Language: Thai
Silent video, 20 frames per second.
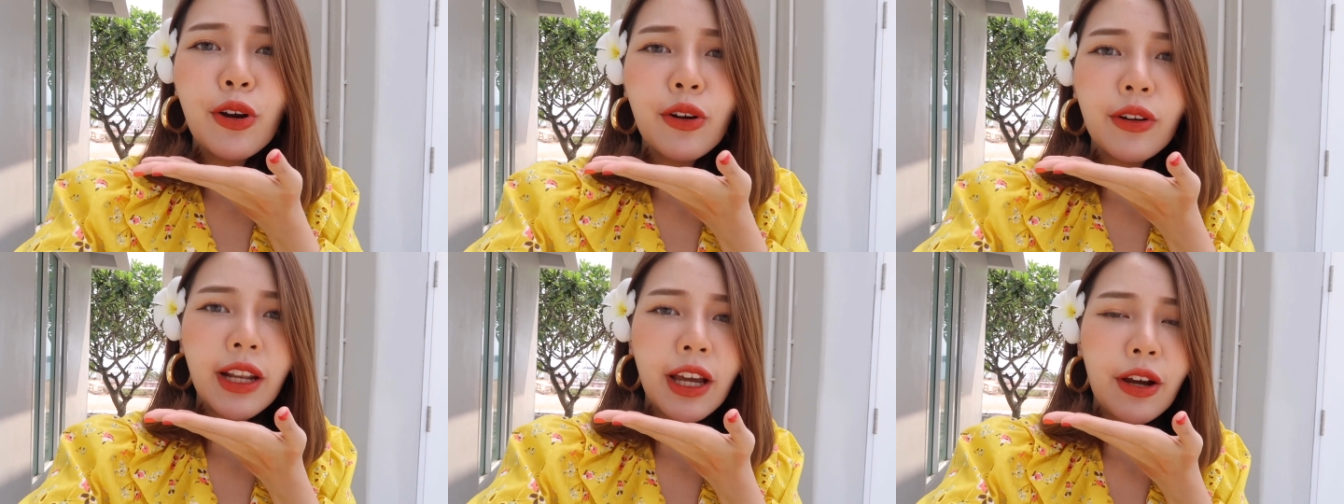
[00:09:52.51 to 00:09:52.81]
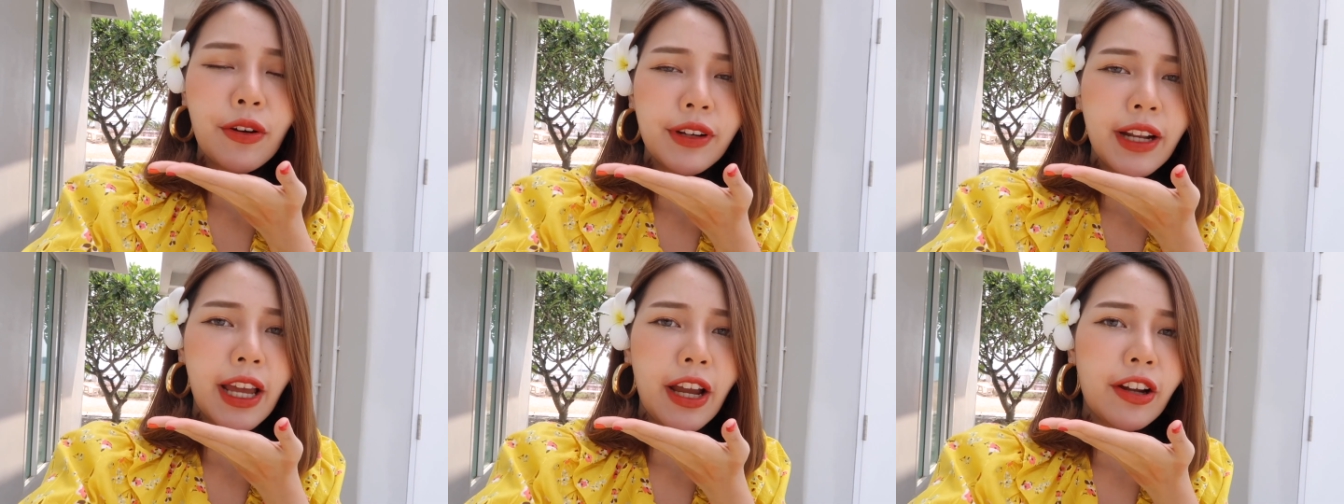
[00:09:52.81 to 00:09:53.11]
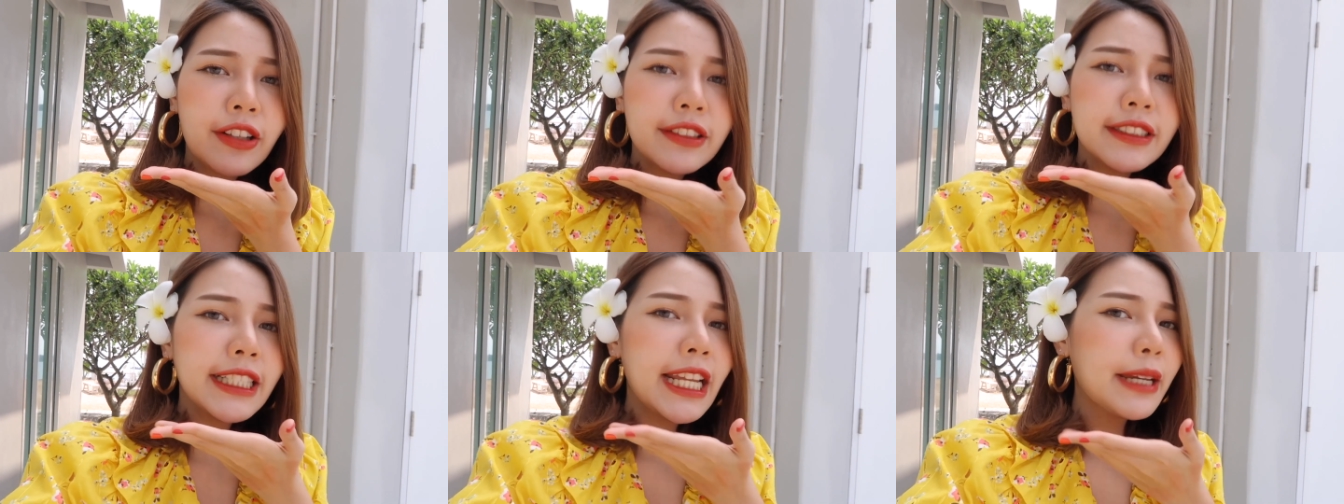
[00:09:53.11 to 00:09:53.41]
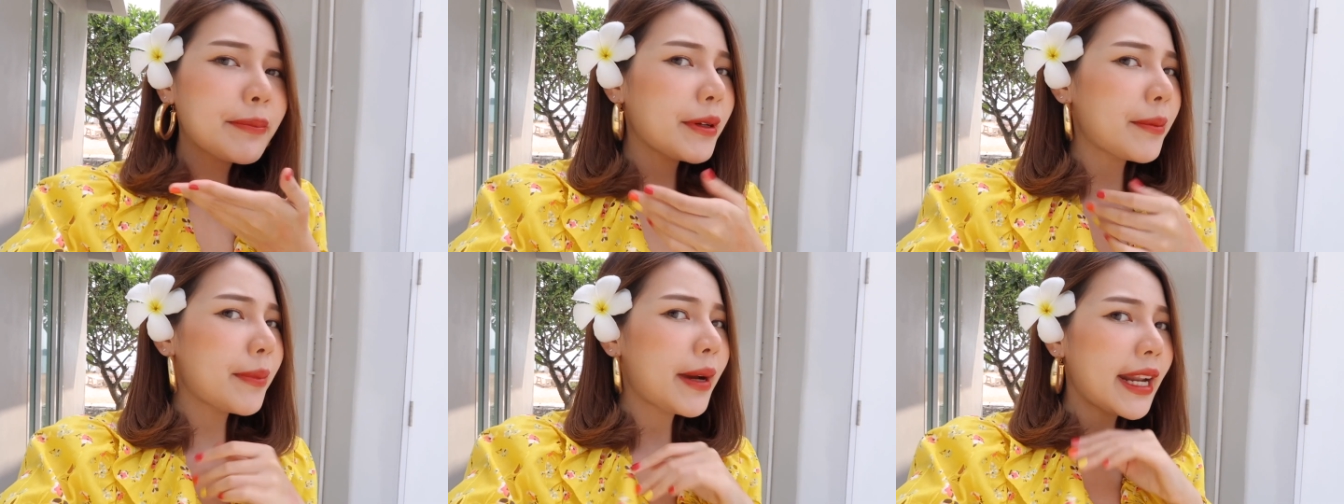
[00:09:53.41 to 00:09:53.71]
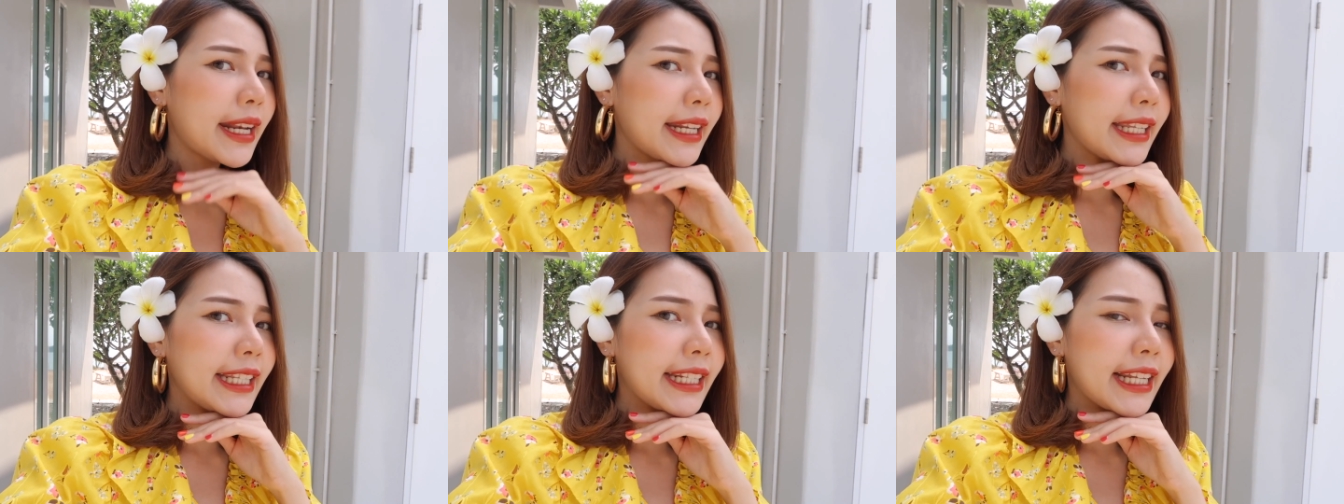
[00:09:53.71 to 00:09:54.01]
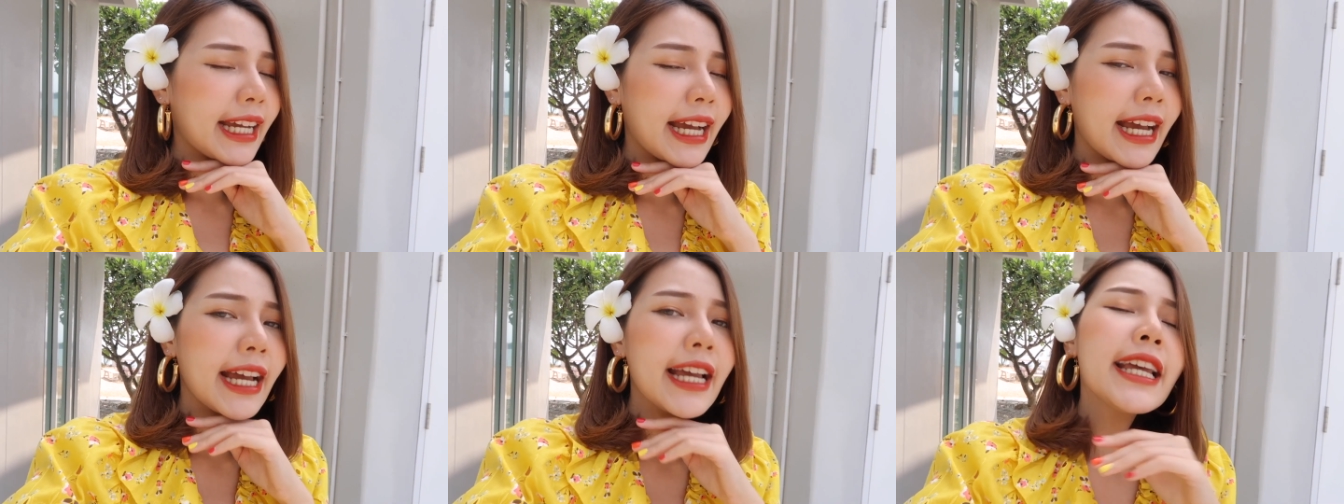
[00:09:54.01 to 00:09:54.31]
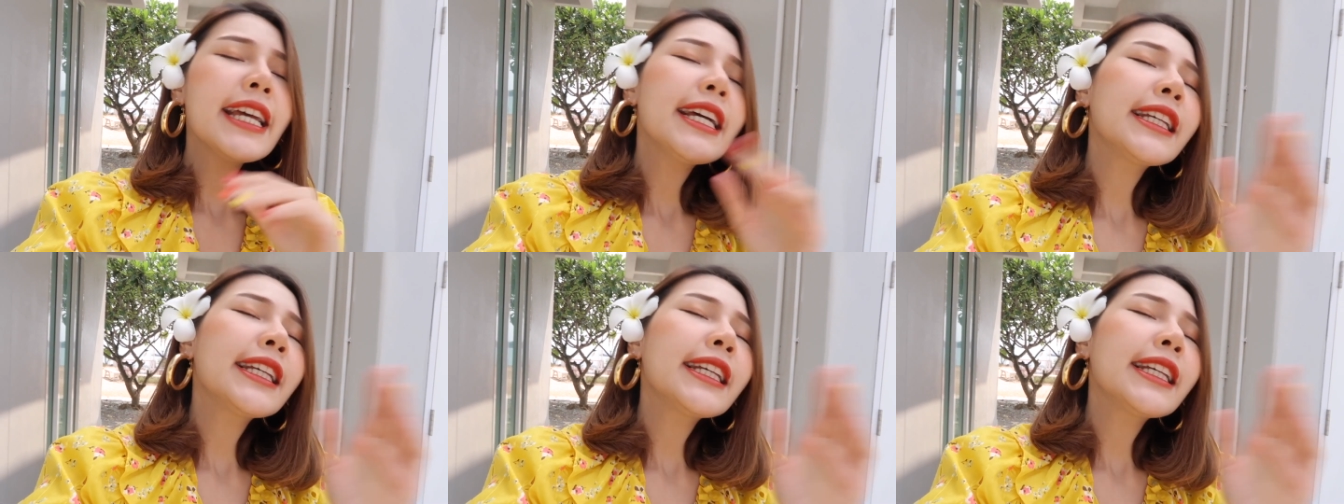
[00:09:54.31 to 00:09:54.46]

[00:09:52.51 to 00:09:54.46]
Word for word: ของเรานะก็จะได้ประมาณนี้นะคะ